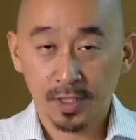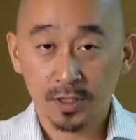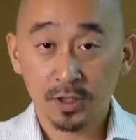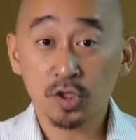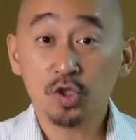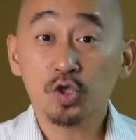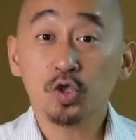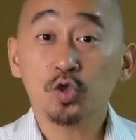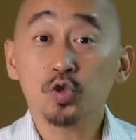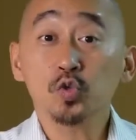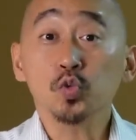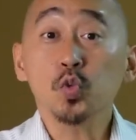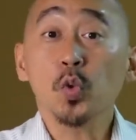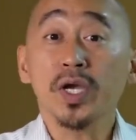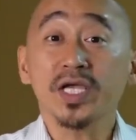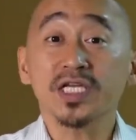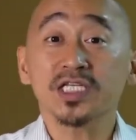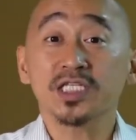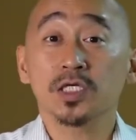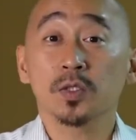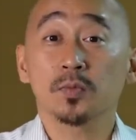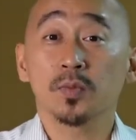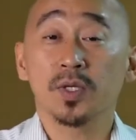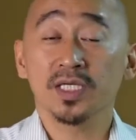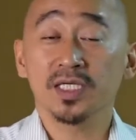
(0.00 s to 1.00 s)
这就是为
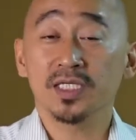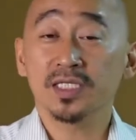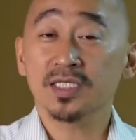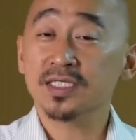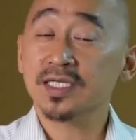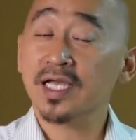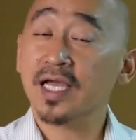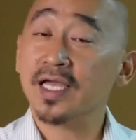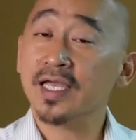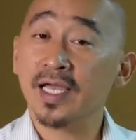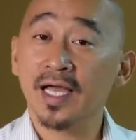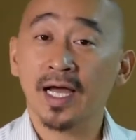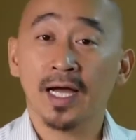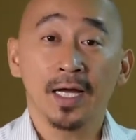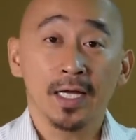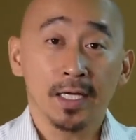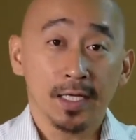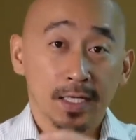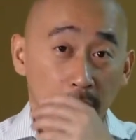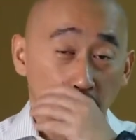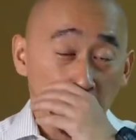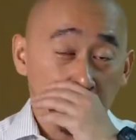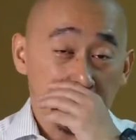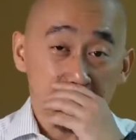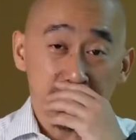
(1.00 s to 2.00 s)
什么以赛亚，
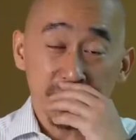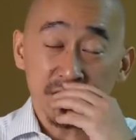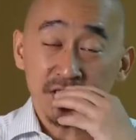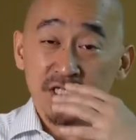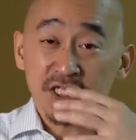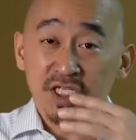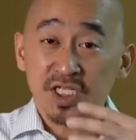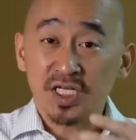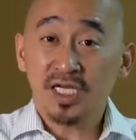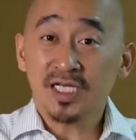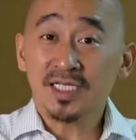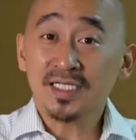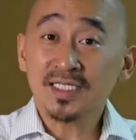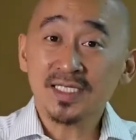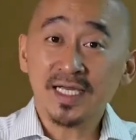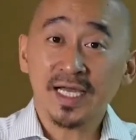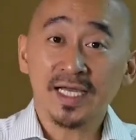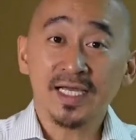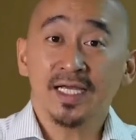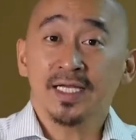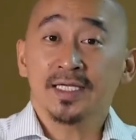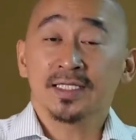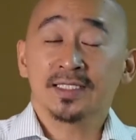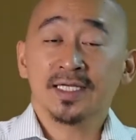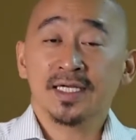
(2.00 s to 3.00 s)
或者是神在
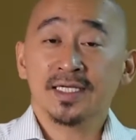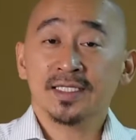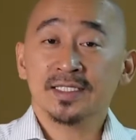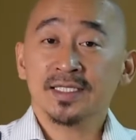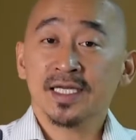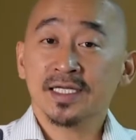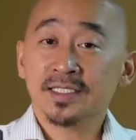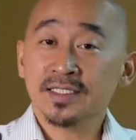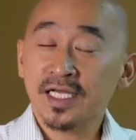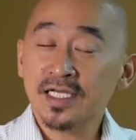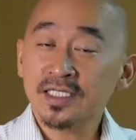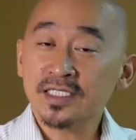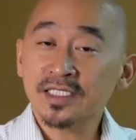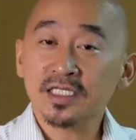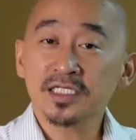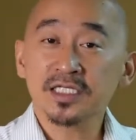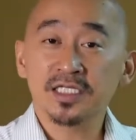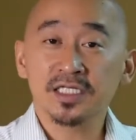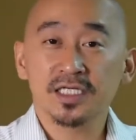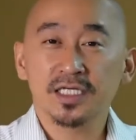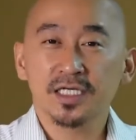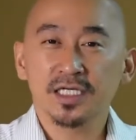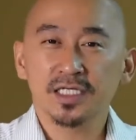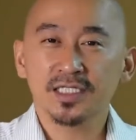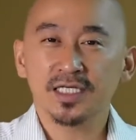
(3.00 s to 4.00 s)
在在在这
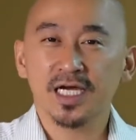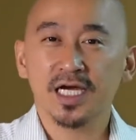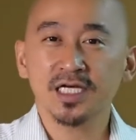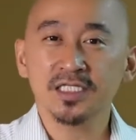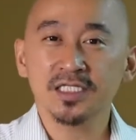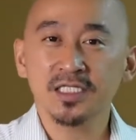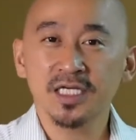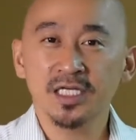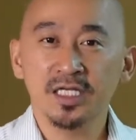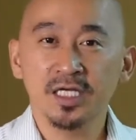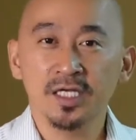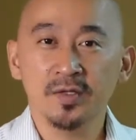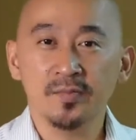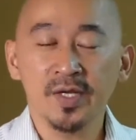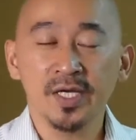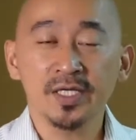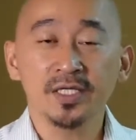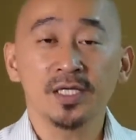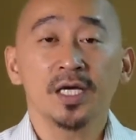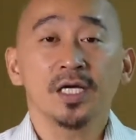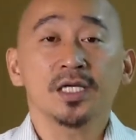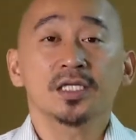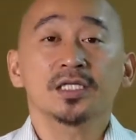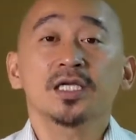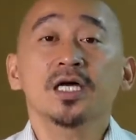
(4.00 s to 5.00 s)
几个章节里
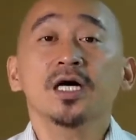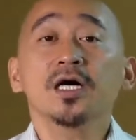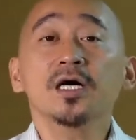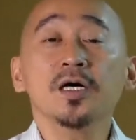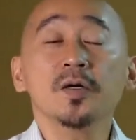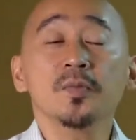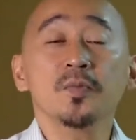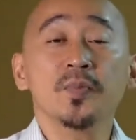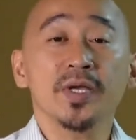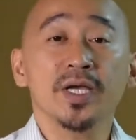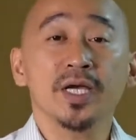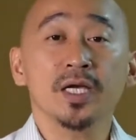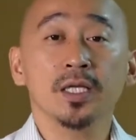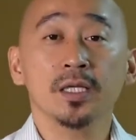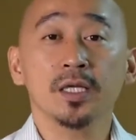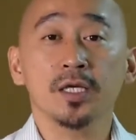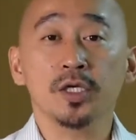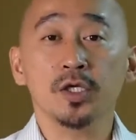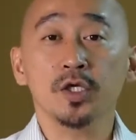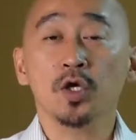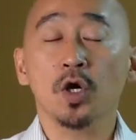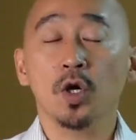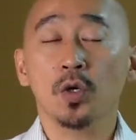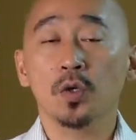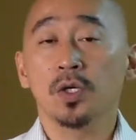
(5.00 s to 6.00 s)
面特别的
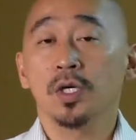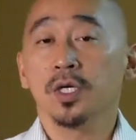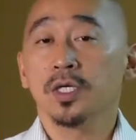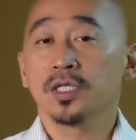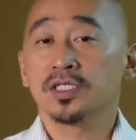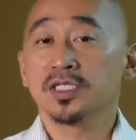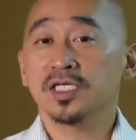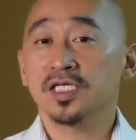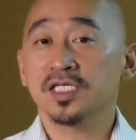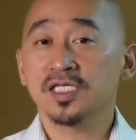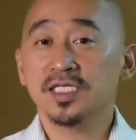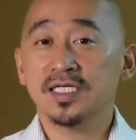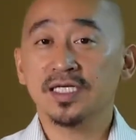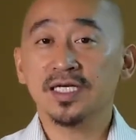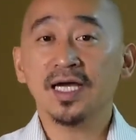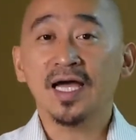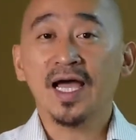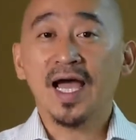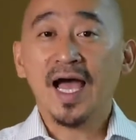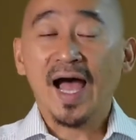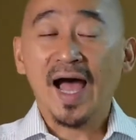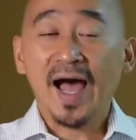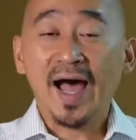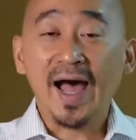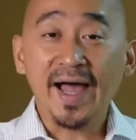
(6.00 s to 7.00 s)
用这些
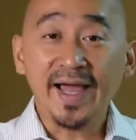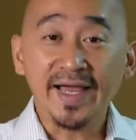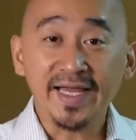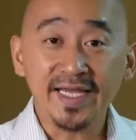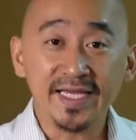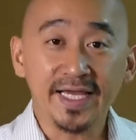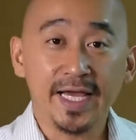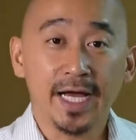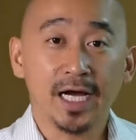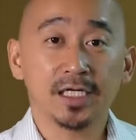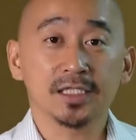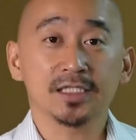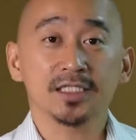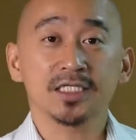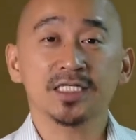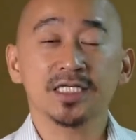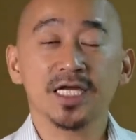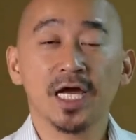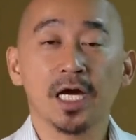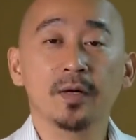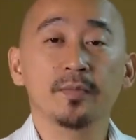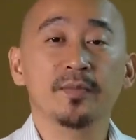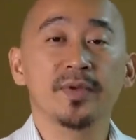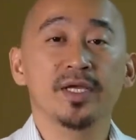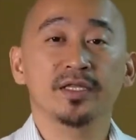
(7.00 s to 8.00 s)
海洋
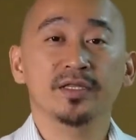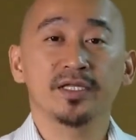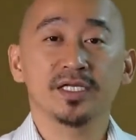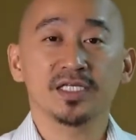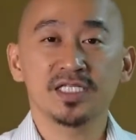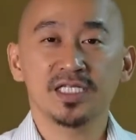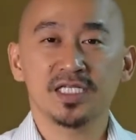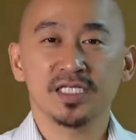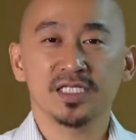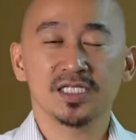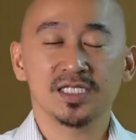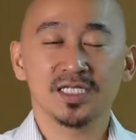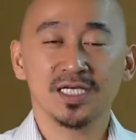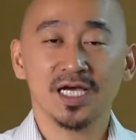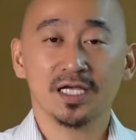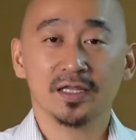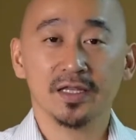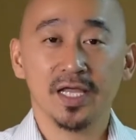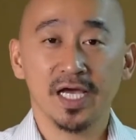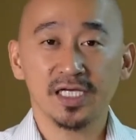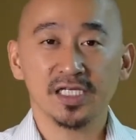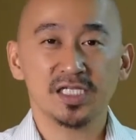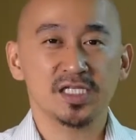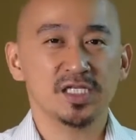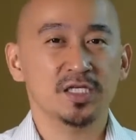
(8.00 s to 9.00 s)
上面的景象
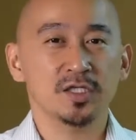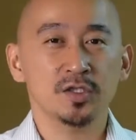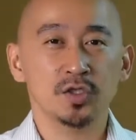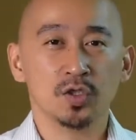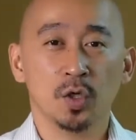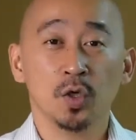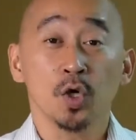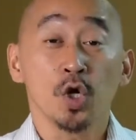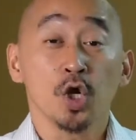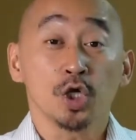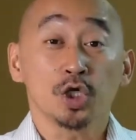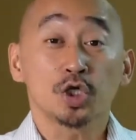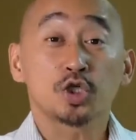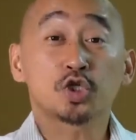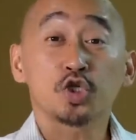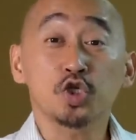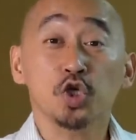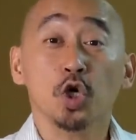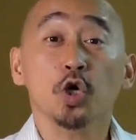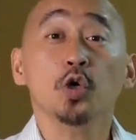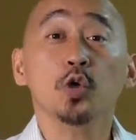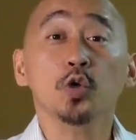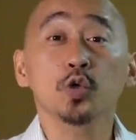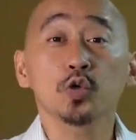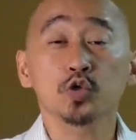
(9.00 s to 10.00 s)
来形容，
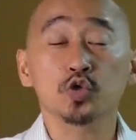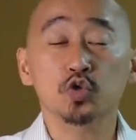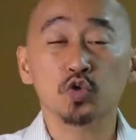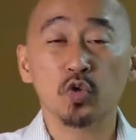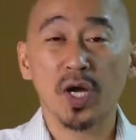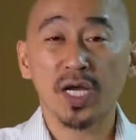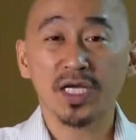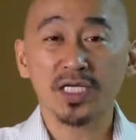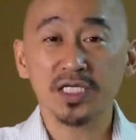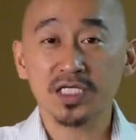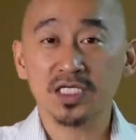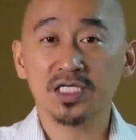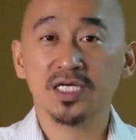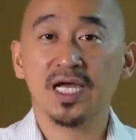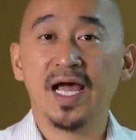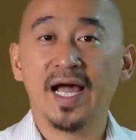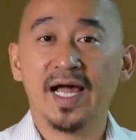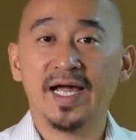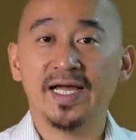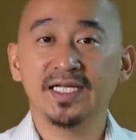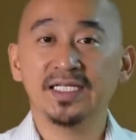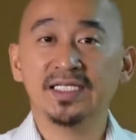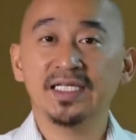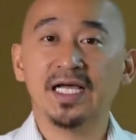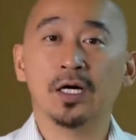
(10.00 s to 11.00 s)
就算是
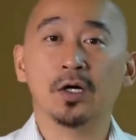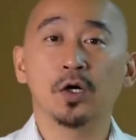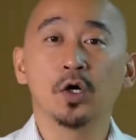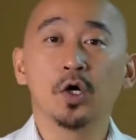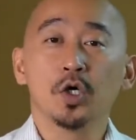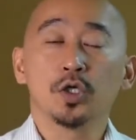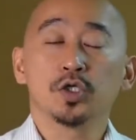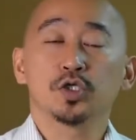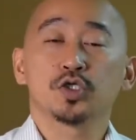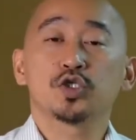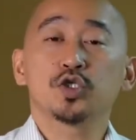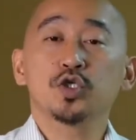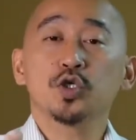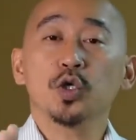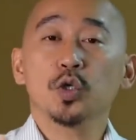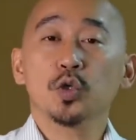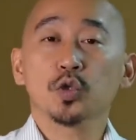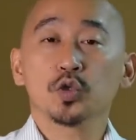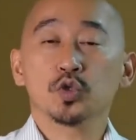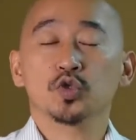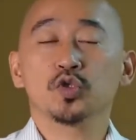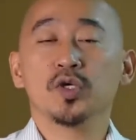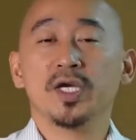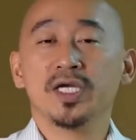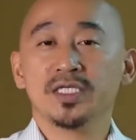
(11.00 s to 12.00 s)
海岛，
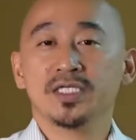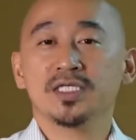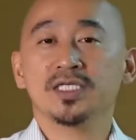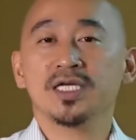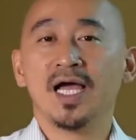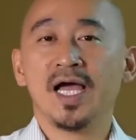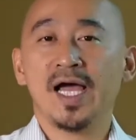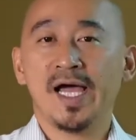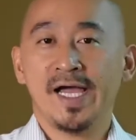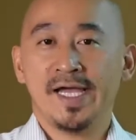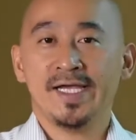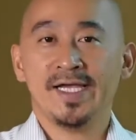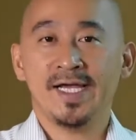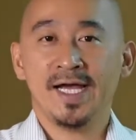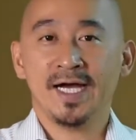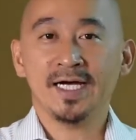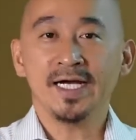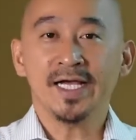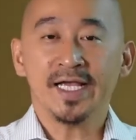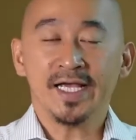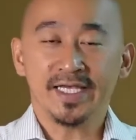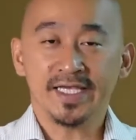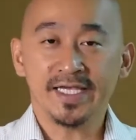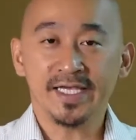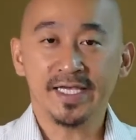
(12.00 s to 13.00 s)
就算是海洋，
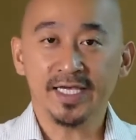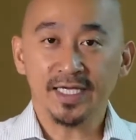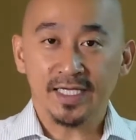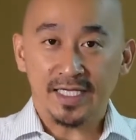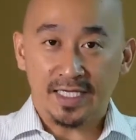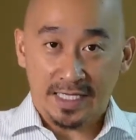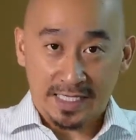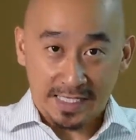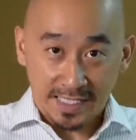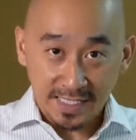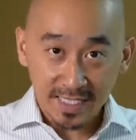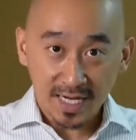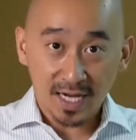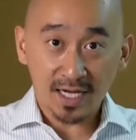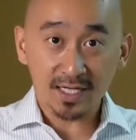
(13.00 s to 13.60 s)
也一